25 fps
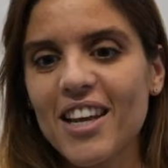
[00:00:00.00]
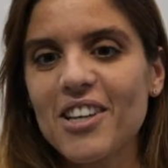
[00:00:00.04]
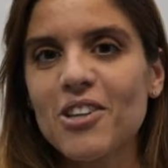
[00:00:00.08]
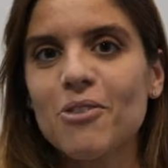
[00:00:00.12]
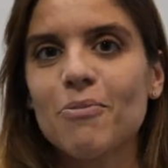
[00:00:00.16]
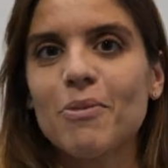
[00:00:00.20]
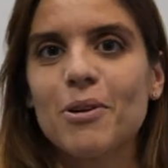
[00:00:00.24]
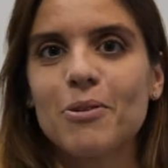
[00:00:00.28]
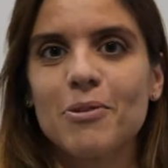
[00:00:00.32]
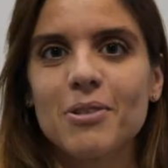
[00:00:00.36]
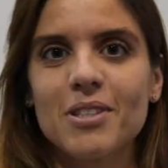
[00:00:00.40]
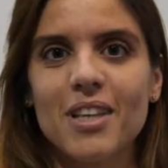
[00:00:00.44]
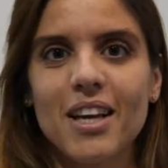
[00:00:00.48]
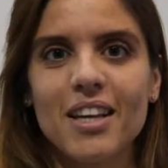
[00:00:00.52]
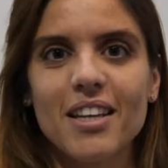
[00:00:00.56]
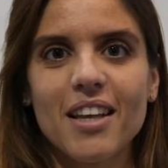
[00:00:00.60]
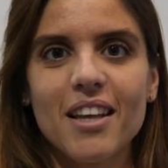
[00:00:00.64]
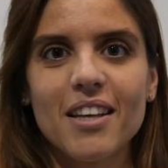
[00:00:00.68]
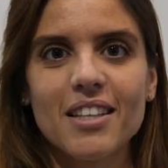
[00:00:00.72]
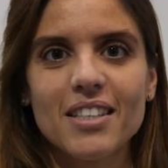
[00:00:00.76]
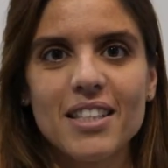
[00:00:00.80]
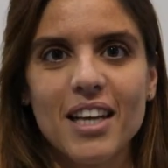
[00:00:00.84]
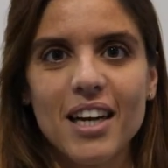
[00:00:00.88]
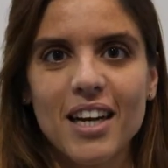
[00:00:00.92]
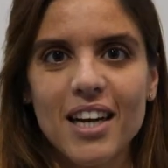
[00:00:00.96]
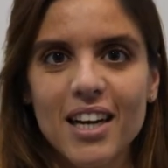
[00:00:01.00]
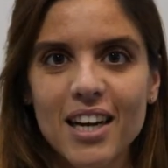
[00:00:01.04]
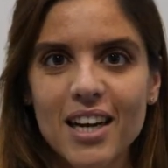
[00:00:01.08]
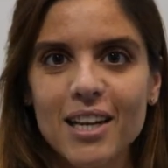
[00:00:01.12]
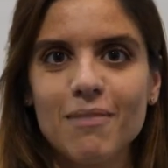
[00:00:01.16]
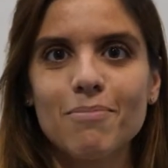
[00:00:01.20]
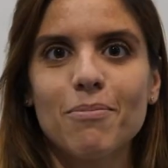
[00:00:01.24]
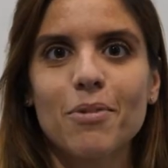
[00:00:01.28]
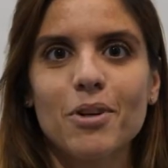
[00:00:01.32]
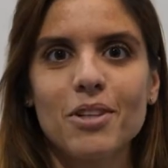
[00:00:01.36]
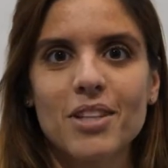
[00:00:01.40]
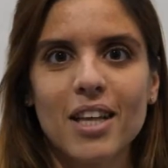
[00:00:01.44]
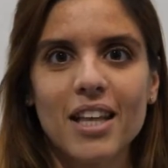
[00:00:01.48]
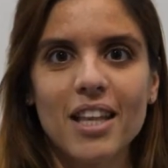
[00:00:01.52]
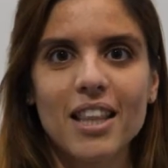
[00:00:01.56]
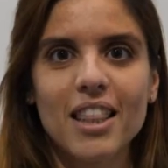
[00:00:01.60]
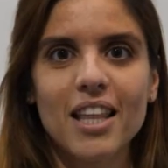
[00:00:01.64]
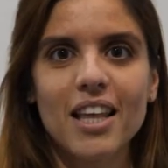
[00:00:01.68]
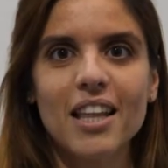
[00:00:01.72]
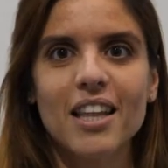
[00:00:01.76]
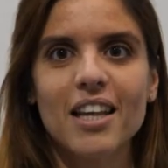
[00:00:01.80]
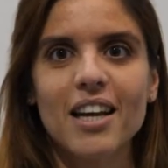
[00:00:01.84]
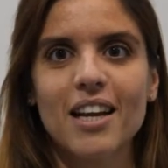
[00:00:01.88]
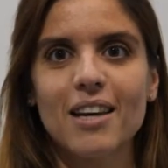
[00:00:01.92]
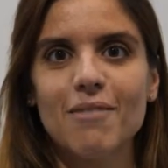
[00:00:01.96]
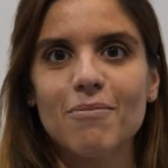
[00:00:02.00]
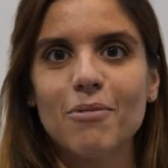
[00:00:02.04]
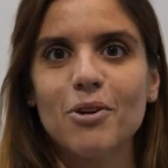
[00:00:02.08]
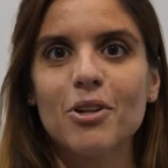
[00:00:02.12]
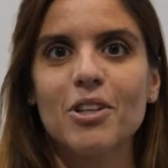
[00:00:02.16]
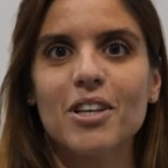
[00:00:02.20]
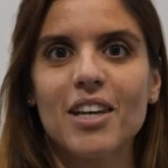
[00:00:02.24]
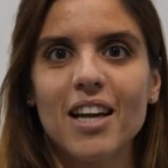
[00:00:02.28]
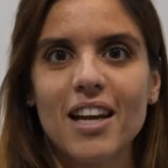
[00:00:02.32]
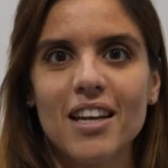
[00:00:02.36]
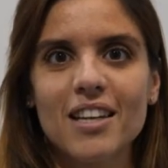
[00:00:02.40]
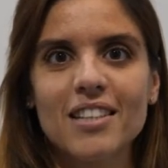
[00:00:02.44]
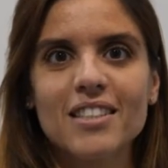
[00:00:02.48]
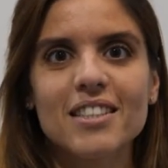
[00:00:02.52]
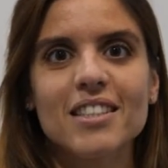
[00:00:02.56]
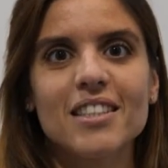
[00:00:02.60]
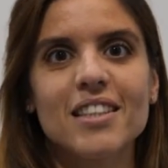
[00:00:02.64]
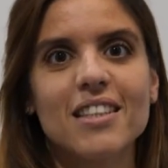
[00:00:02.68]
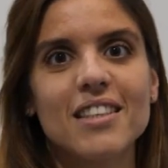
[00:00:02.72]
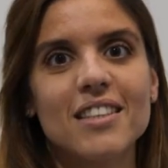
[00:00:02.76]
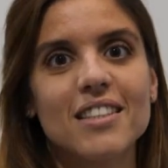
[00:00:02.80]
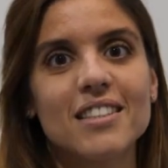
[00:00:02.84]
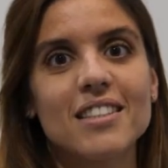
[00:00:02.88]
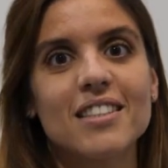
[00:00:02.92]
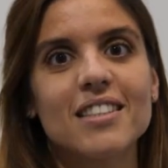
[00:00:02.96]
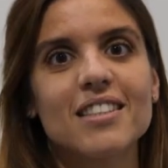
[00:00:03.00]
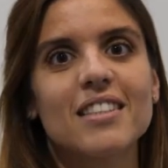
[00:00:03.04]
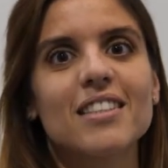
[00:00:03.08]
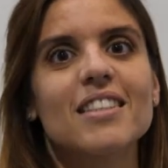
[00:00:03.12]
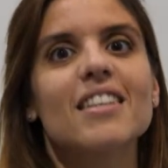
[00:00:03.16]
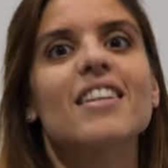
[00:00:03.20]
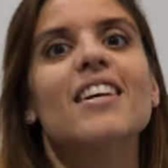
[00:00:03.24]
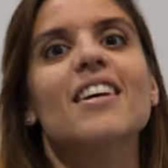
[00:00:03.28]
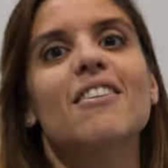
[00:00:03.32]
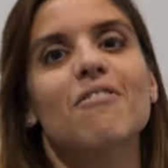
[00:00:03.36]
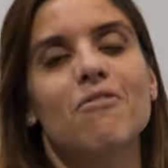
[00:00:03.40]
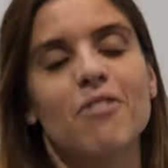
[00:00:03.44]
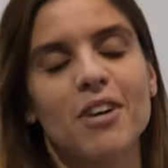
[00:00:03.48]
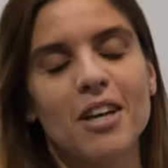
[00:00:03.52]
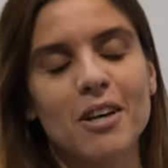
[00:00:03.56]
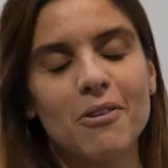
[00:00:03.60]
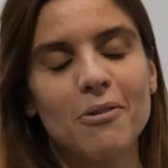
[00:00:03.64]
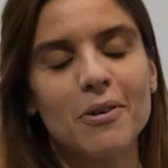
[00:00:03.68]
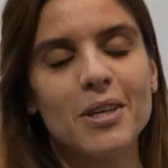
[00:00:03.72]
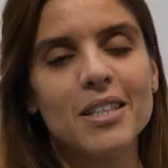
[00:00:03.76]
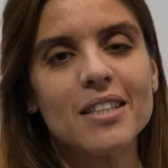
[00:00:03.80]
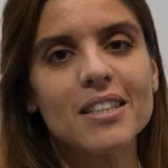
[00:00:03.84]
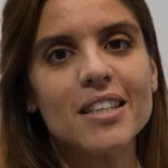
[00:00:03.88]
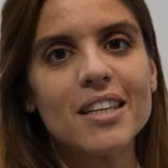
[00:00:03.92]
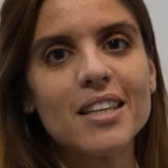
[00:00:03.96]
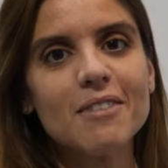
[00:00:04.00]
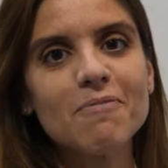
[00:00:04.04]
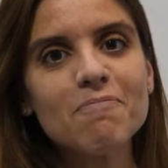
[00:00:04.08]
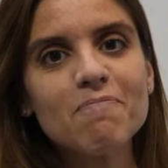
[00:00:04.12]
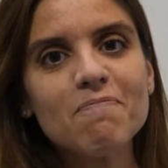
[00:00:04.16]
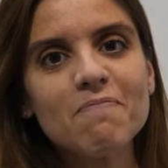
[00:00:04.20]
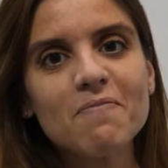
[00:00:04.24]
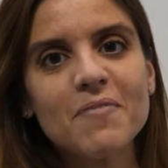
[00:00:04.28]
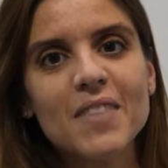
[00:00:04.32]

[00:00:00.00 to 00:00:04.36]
año me gustaría destacar la importancia de la hemodiálisis frecuente.